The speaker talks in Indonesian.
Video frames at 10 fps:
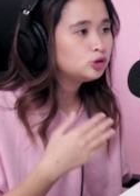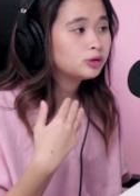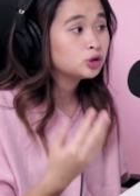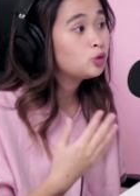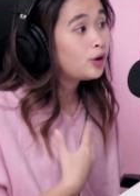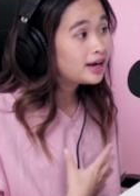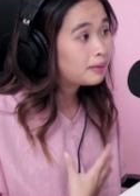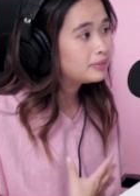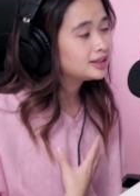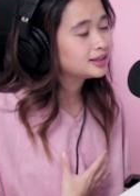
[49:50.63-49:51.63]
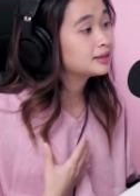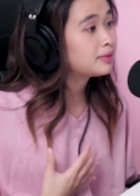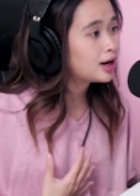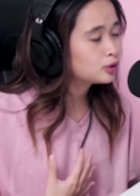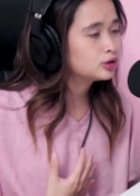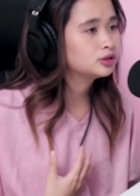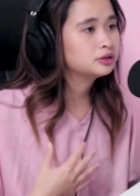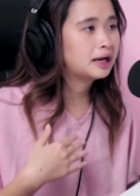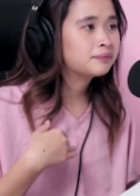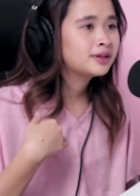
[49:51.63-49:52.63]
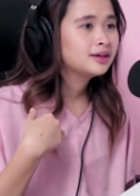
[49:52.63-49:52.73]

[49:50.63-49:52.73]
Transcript: cuman gue yang bisa nerima lu gitu nah